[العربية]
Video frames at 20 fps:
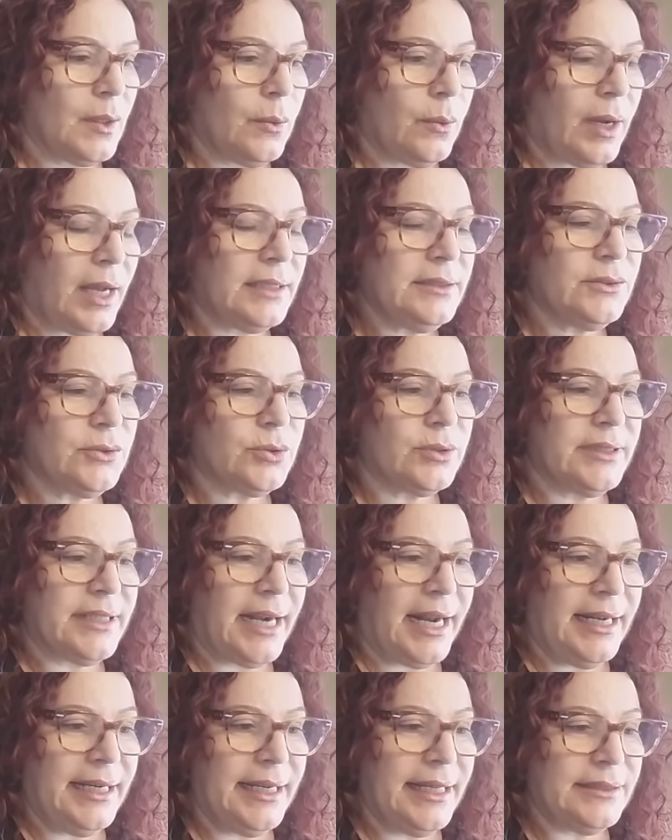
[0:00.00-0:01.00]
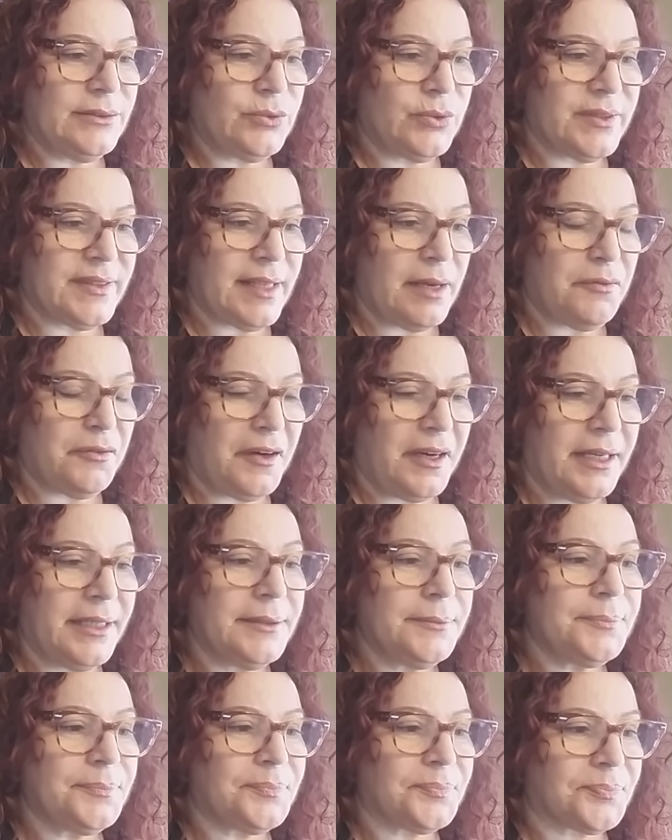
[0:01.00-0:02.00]
وعندكم رحلات
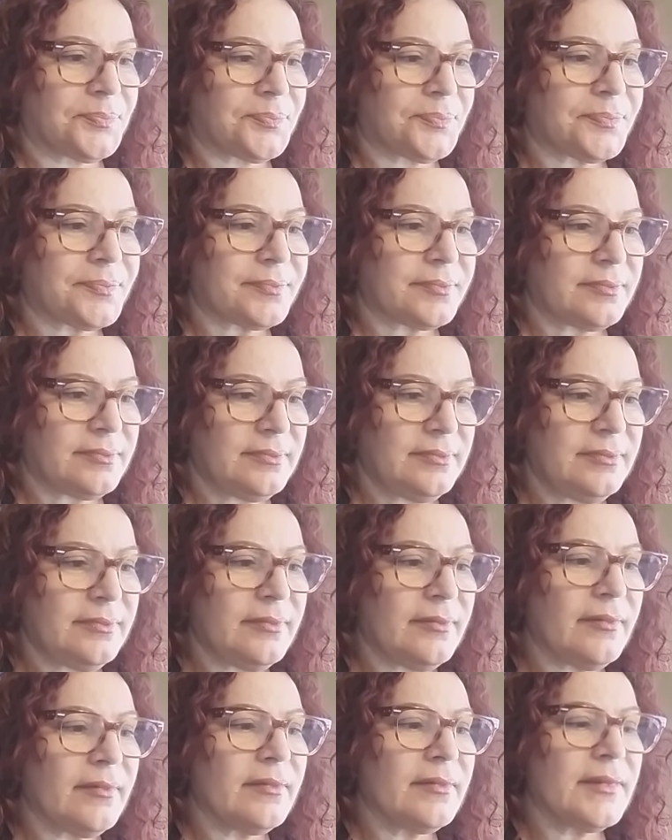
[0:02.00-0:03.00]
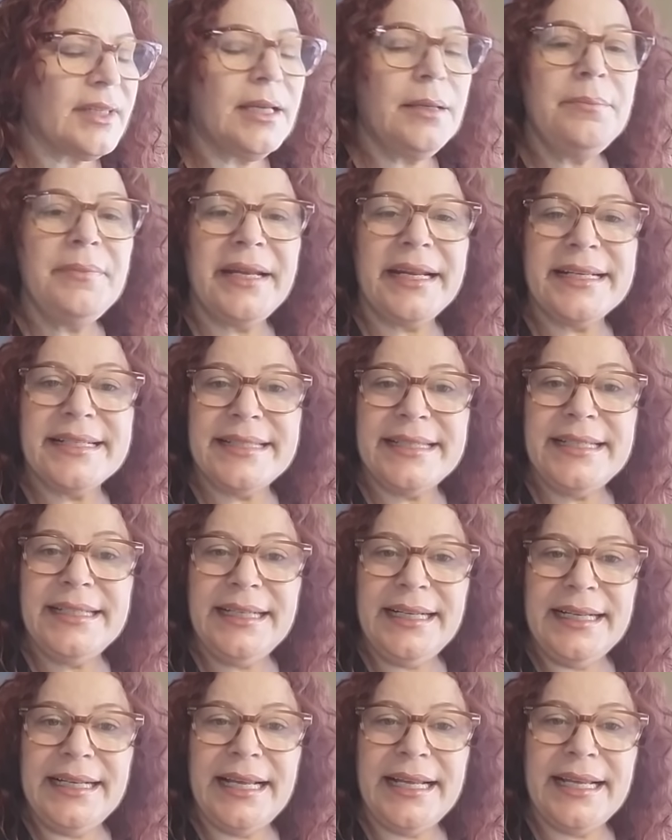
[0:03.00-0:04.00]
وسفر مركزين
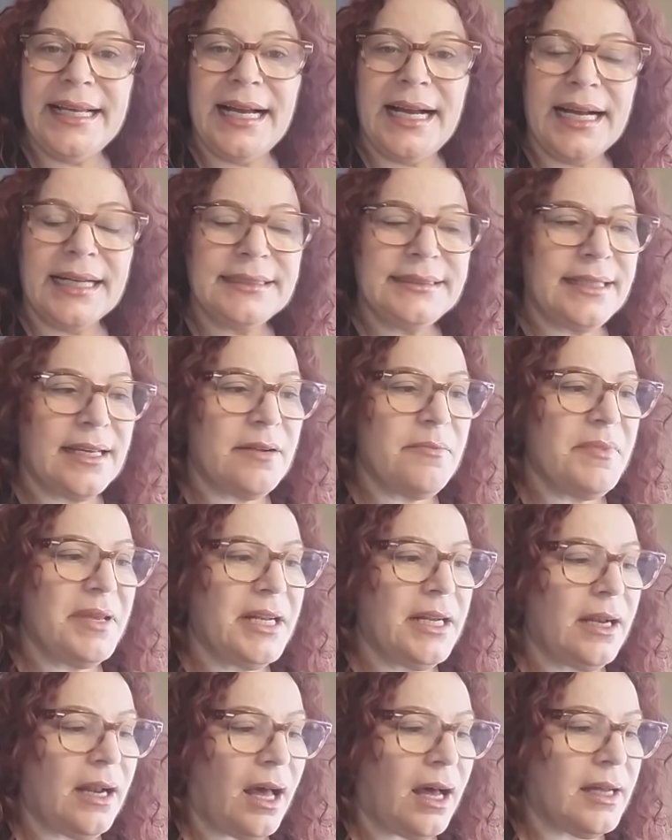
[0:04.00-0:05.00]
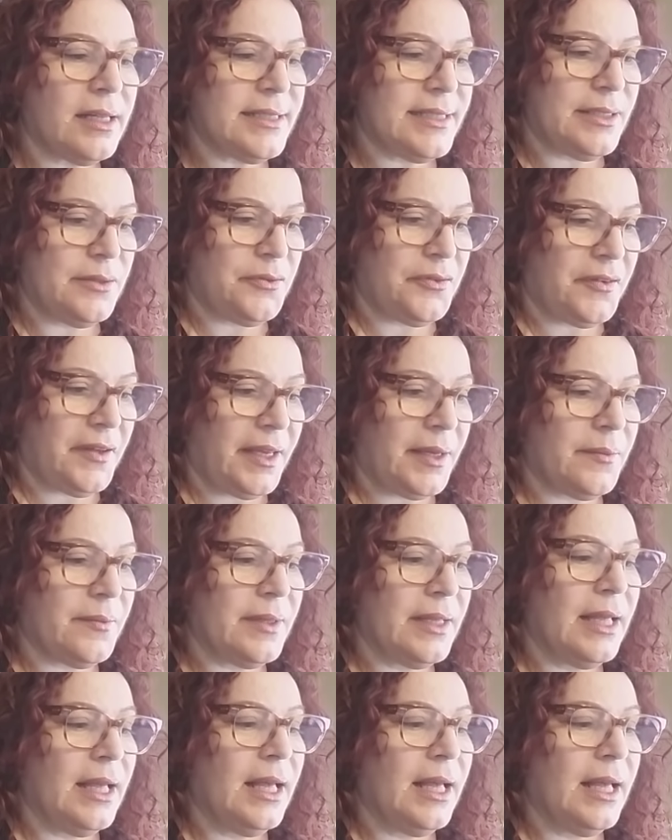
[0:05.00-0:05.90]
عليها أكثر من العاطفة